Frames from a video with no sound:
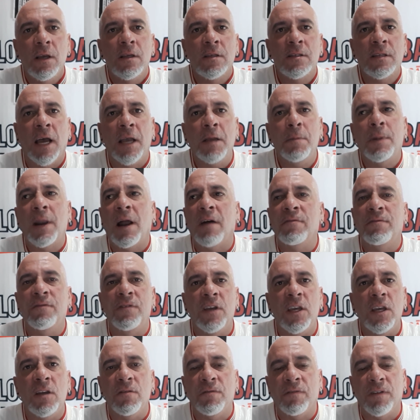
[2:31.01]
Sair
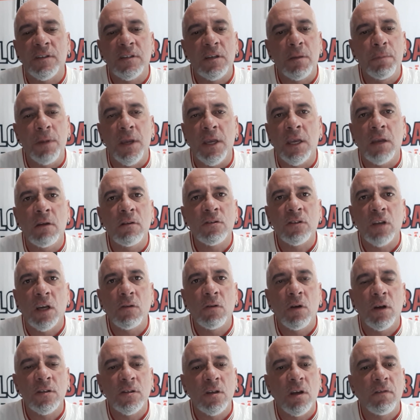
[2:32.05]
bravinho, fazer biquinho, isso aí
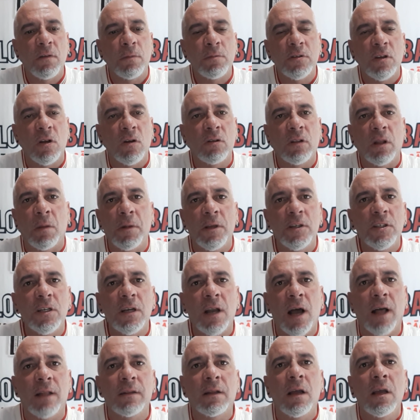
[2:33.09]
não resolve absolutamente
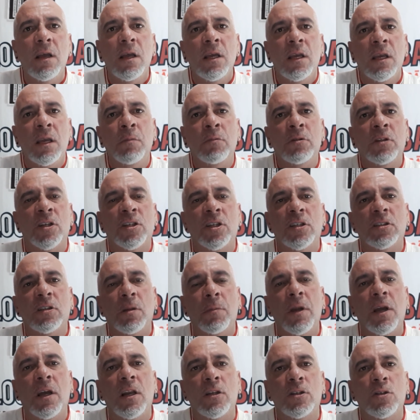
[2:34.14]
nada. E muita gente
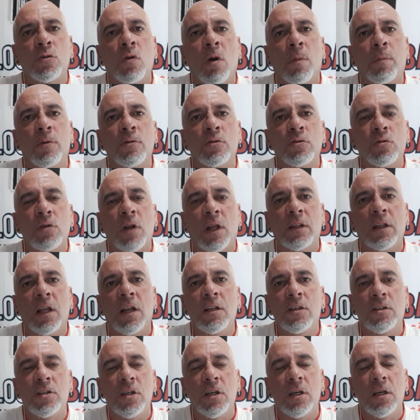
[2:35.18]
também criticou a postura
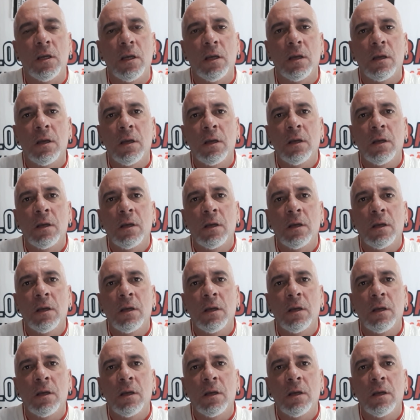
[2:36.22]
dele de.